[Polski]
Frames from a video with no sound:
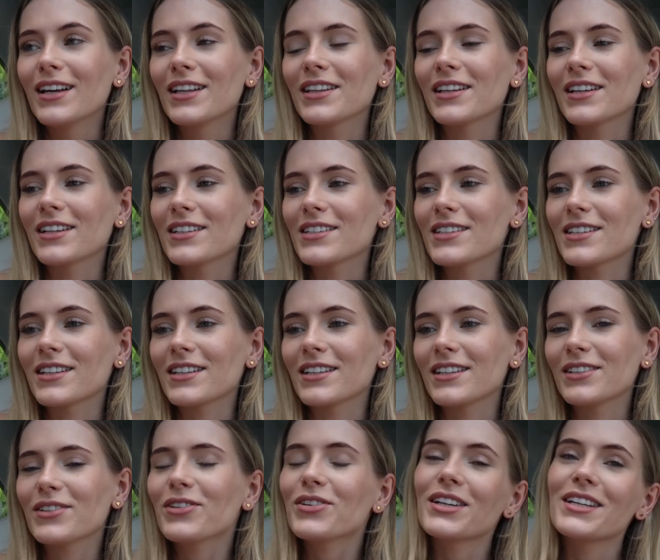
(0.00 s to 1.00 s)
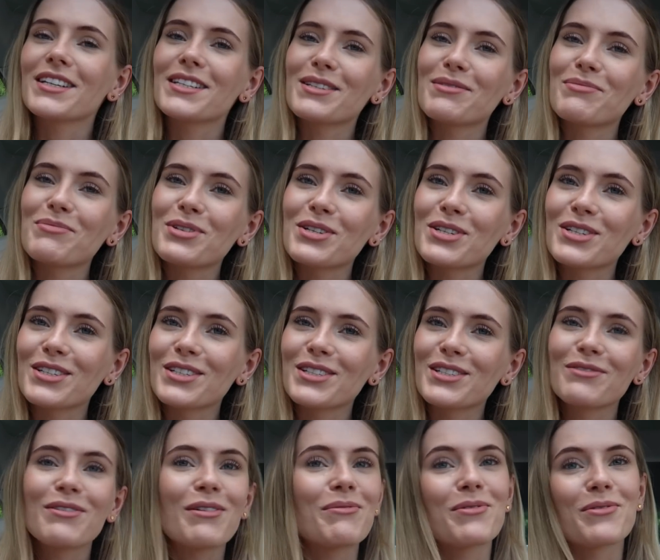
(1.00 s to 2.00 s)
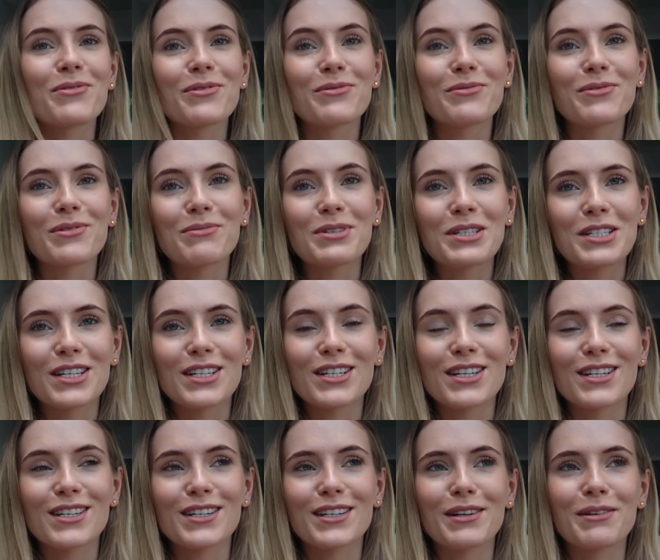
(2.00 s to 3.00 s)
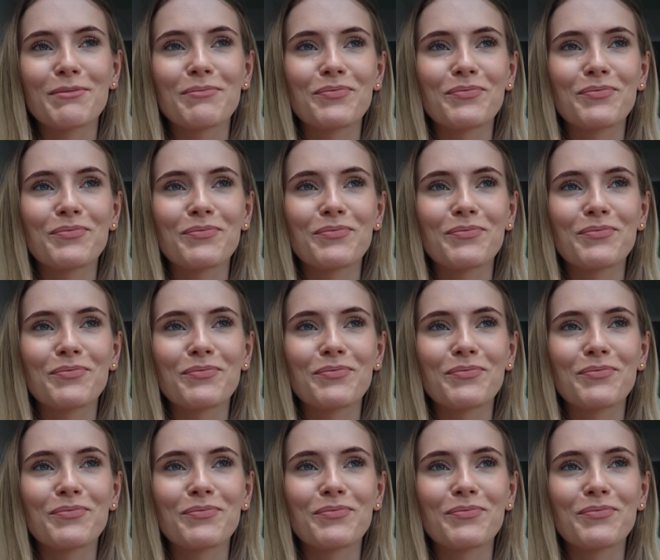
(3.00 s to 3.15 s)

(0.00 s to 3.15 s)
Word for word: Także no ja jestem przeszczęśliwa, powiem Wam szczerze, że